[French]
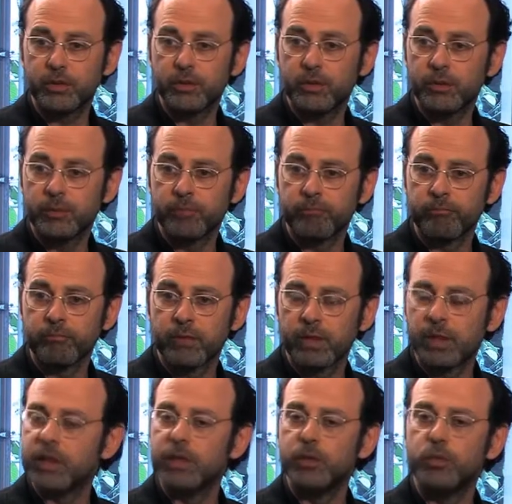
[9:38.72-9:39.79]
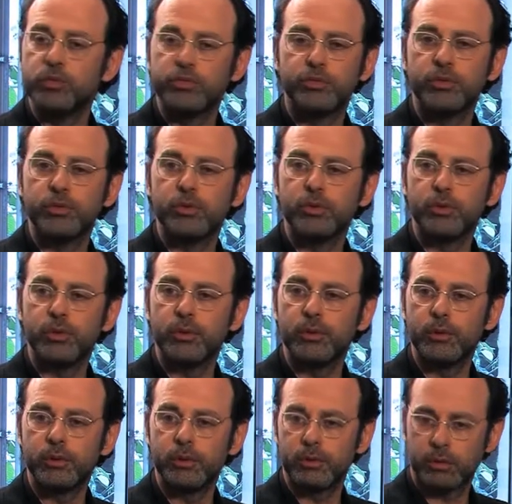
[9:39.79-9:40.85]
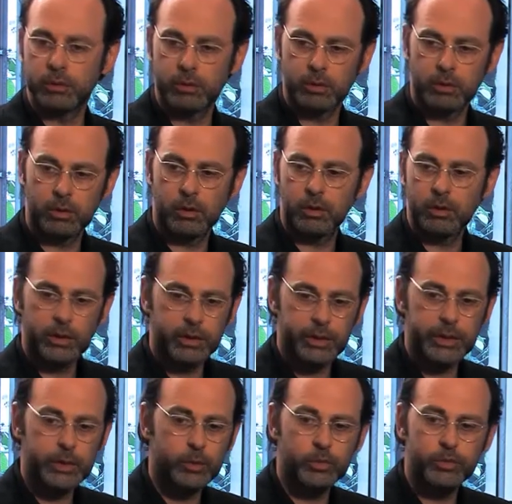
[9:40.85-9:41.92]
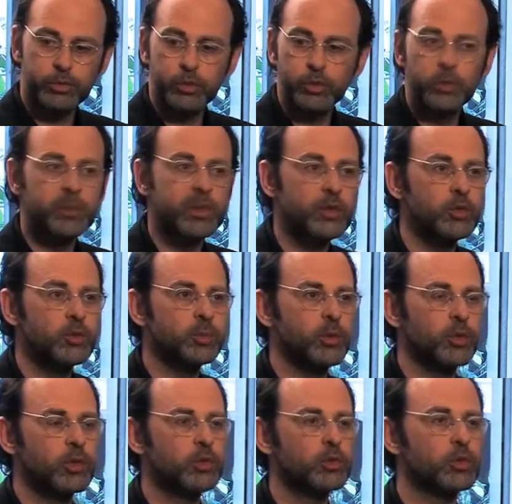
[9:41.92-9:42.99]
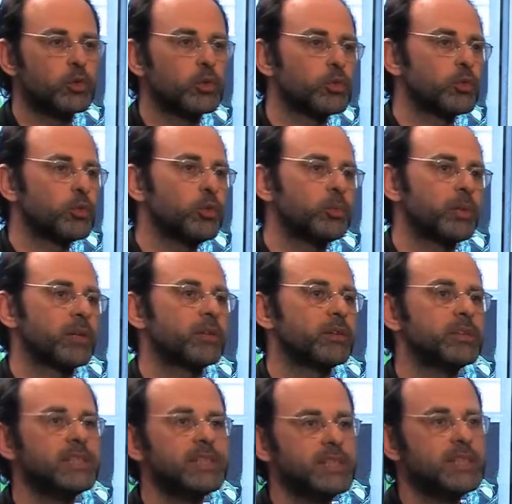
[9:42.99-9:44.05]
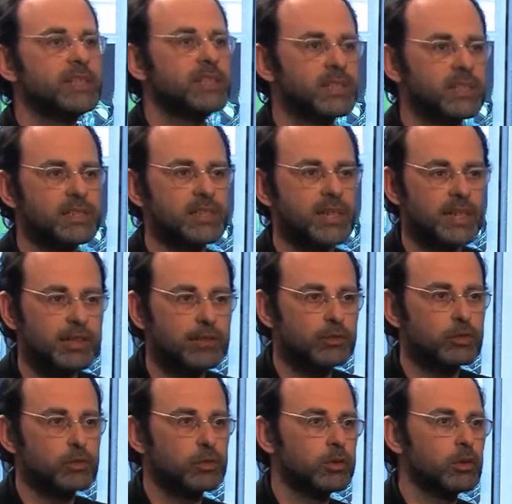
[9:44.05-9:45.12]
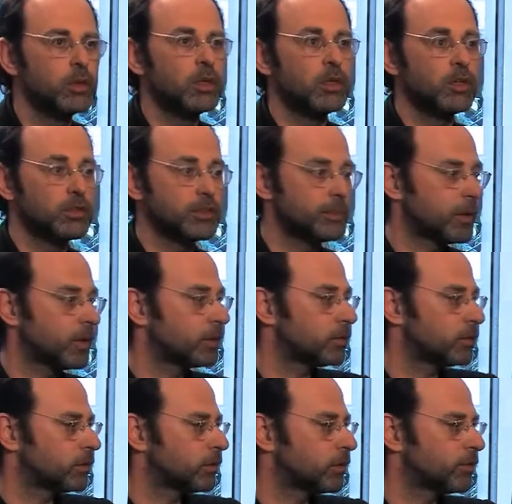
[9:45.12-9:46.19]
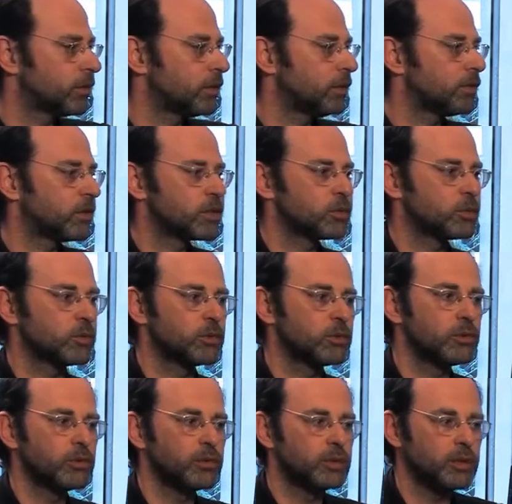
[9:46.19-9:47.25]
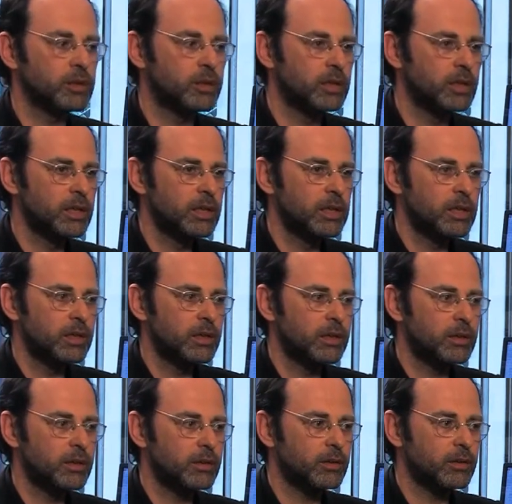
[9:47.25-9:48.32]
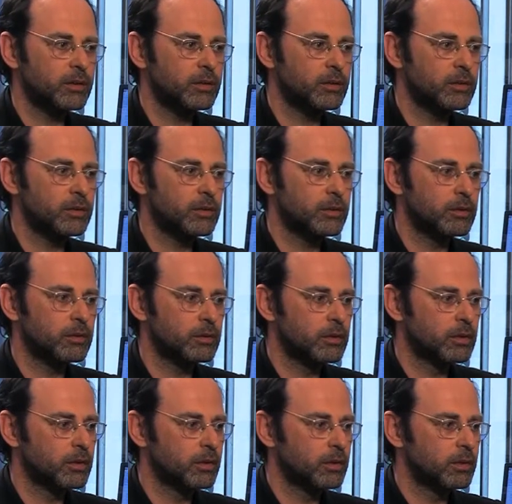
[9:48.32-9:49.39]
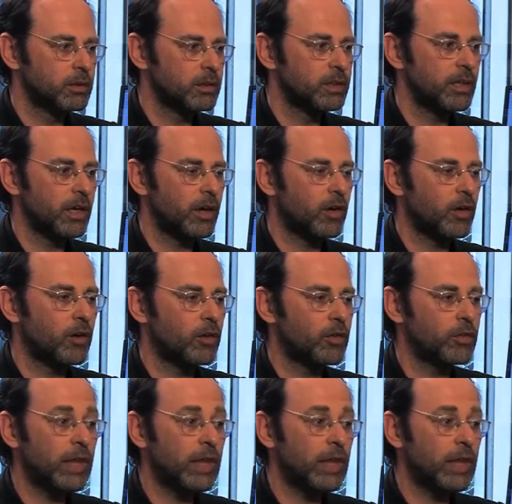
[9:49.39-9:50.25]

euh, nous, faut, une minute pour que nos contenus partent d'ici et qu'ils arrivent. Euh, je sais pas, on a fait une livraison euh, hier en